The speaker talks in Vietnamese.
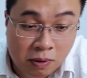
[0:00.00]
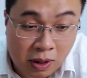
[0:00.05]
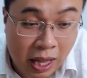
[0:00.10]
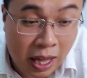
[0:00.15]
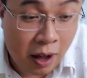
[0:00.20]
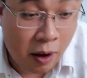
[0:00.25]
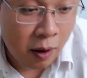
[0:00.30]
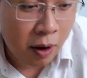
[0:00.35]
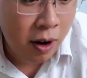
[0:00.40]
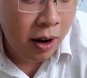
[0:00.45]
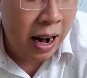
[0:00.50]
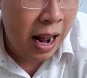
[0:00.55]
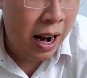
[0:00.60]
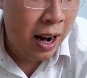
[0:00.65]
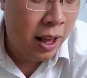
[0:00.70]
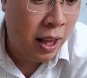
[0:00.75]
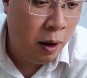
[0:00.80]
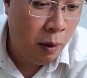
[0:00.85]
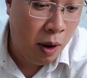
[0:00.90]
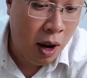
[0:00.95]
ti của nó ra
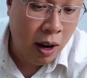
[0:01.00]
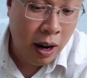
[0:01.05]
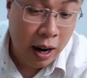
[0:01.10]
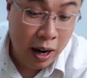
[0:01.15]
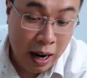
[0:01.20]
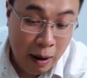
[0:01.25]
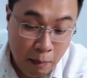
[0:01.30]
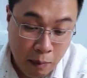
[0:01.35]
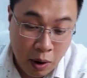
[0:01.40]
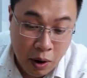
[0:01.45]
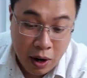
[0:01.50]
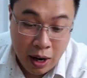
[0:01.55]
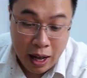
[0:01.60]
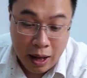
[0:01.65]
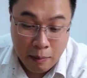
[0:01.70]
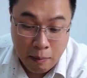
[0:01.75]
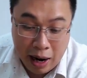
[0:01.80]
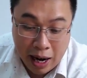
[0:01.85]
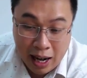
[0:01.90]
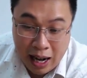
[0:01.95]
là nhiều nhất nè 50
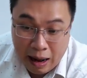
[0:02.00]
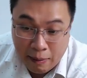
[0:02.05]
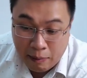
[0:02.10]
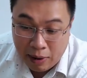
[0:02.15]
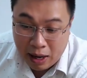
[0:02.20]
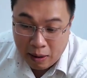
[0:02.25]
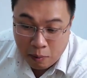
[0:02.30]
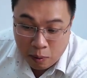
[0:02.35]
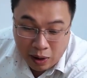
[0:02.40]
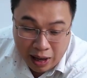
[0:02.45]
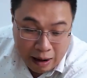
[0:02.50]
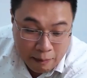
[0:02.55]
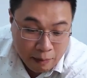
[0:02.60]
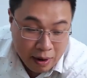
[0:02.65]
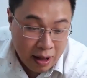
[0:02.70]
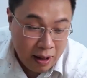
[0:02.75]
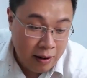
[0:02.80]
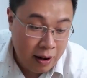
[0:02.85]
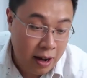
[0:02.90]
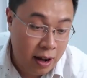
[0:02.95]
nè 75 nè 100
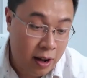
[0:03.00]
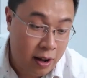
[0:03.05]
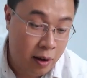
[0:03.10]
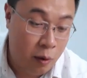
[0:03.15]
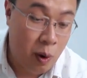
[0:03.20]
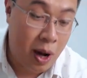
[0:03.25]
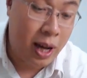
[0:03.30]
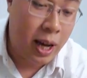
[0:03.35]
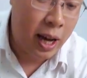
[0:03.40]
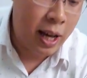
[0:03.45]
nè à, quay